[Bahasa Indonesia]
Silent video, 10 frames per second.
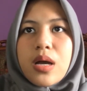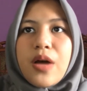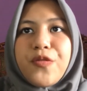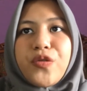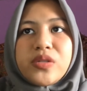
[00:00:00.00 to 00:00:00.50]

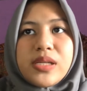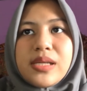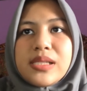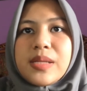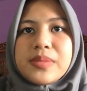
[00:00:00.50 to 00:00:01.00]
Fungsi
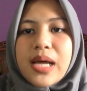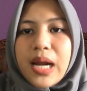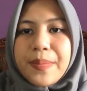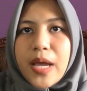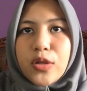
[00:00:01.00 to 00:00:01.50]
sistem
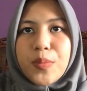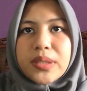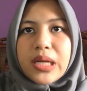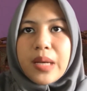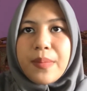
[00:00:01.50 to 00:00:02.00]
saraf yaitu
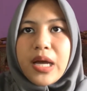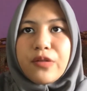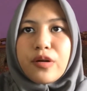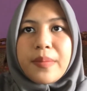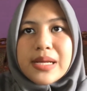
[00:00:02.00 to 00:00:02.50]
menerima
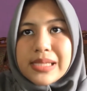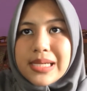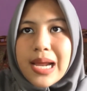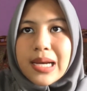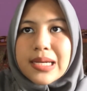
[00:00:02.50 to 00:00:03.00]
informasi
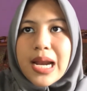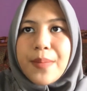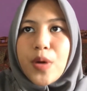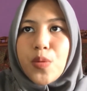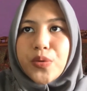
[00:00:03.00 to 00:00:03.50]
dari dalam
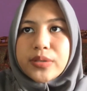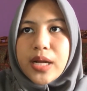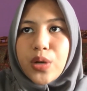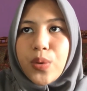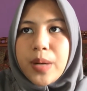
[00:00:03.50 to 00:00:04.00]
maupun
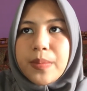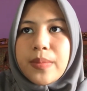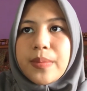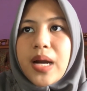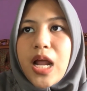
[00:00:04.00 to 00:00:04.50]
dari luar
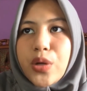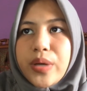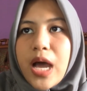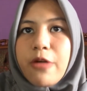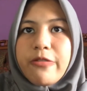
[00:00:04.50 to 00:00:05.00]

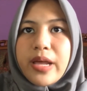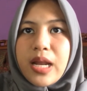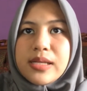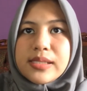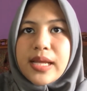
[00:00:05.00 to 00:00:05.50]
melalui
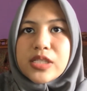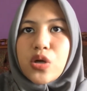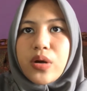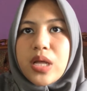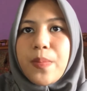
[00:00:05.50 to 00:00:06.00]
afferent
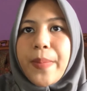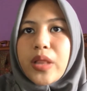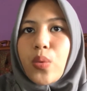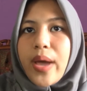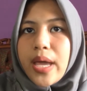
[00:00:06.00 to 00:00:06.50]
sensory
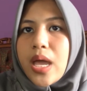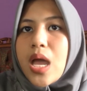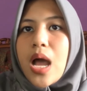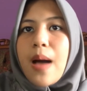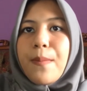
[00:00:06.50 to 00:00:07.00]
pathway
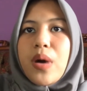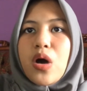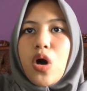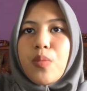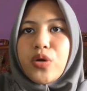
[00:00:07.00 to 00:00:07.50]

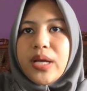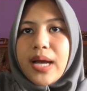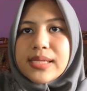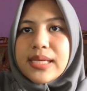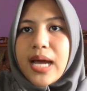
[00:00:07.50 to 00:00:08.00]

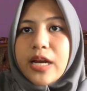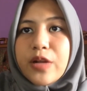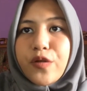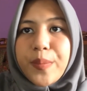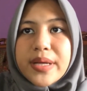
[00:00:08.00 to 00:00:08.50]
mengkomunikasikan
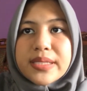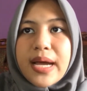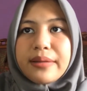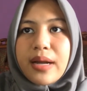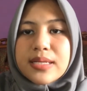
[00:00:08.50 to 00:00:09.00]
informasi
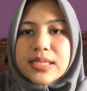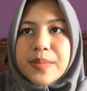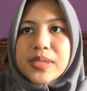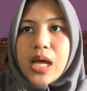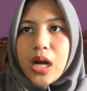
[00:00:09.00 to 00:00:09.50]
antara sistem
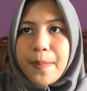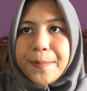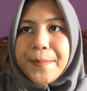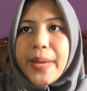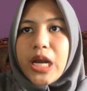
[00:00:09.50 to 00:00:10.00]
saraf
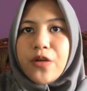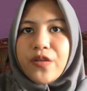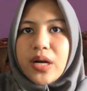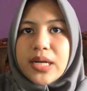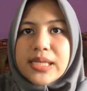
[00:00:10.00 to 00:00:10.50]

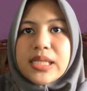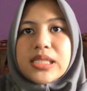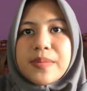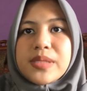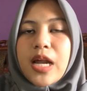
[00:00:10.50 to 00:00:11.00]
perifer dan
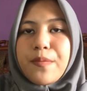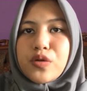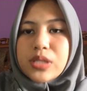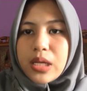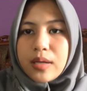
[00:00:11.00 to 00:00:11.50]
sistem saraf
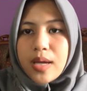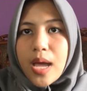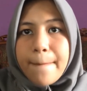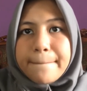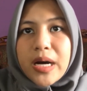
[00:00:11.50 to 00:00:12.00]
pusat,
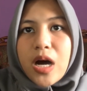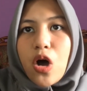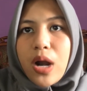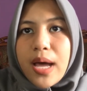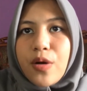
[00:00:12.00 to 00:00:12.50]

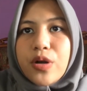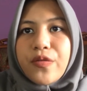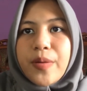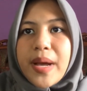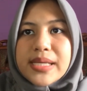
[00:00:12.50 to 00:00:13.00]
mengolah
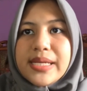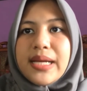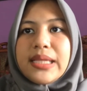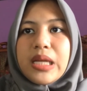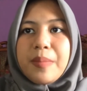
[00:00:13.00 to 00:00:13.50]
informasi yang
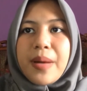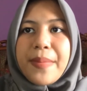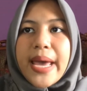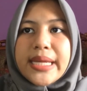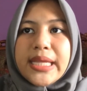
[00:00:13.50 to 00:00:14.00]
diterima
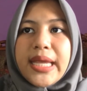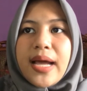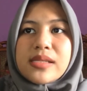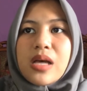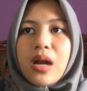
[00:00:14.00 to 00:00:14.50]
baik di
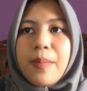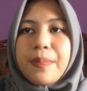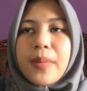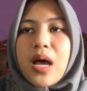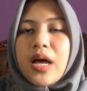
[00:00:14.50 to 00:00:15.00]
tingkat saraf
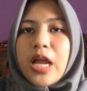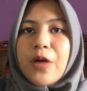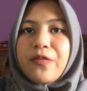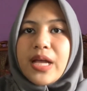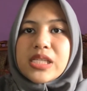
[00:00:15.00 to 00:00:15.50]

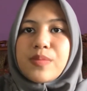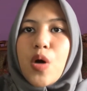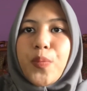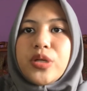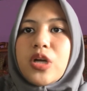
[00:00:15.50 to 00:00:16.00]
refleks
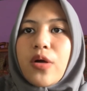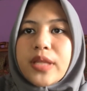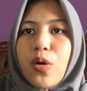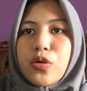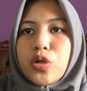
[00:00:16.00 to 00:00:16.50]
maupun di
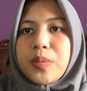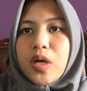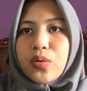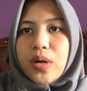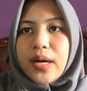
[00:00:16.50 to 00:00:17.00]
otak untuk
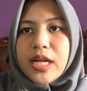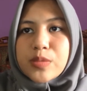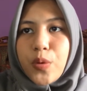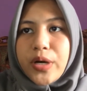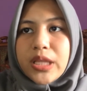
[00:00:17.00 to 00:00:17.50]
menentukan
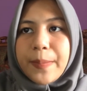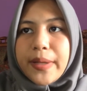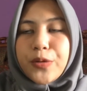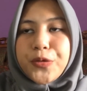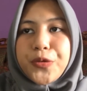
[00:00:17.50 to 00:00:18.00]
respon yang
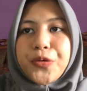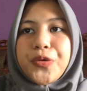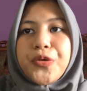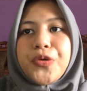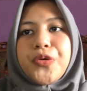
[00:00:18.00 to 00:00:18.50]
tepat untuk
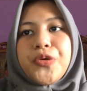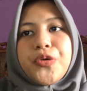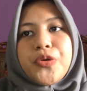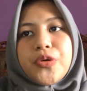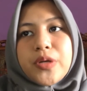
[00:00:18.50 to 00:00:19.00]

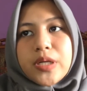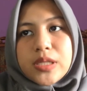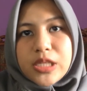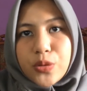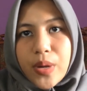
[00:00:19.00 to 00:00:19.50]

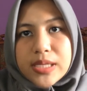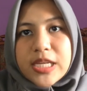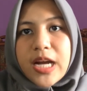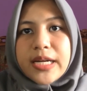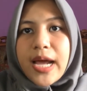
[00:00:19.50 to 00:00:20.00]
situasi
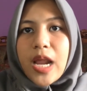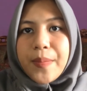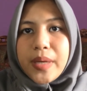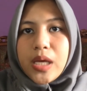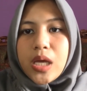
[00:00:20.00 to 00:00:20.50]
yang
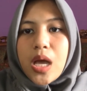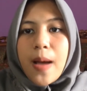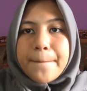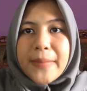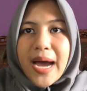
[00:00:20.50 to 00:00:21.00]
dihadapi,
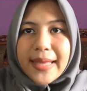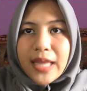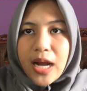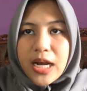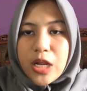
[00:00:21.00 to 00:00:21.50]

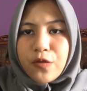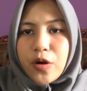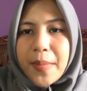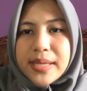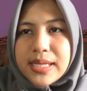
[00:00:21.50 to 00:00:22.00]
menghantarkan
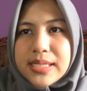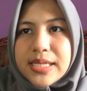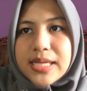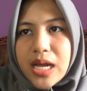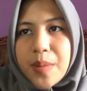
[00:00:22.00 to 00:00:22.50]
informasi
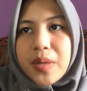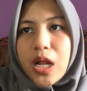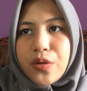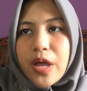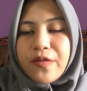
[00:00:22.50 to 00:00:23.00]
secara
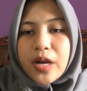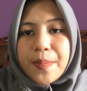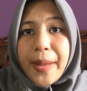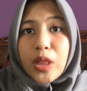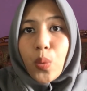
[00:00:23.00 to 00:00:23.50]
melalui efferent
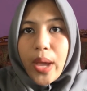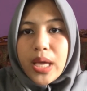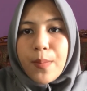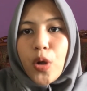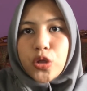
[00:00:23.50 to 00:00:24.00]
pathway
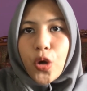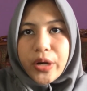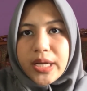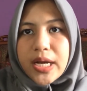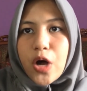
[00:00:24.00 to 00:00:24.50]

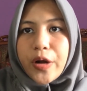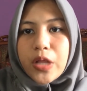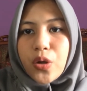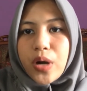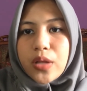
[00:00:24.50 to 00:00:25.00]
motorik ke
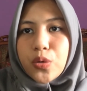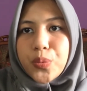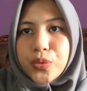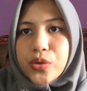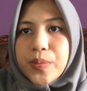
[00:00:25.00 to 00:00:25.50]
organ-organ
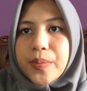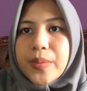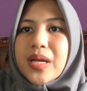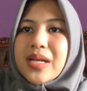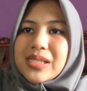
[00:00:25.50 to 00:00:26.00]
tubuh
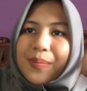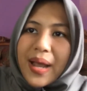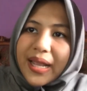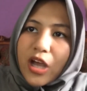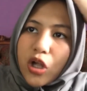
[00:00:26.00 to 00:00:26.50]

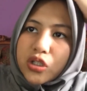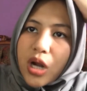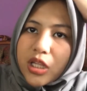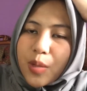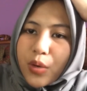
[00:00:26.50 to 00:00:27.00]
sebagai
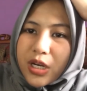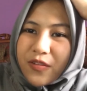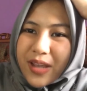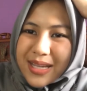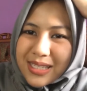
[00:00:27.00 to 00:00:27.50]
kontrol atau
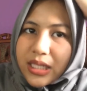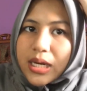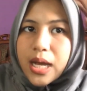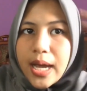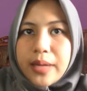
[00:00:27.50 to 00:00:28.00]
modifikasi
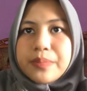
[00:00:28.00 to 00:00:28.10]
tindakan.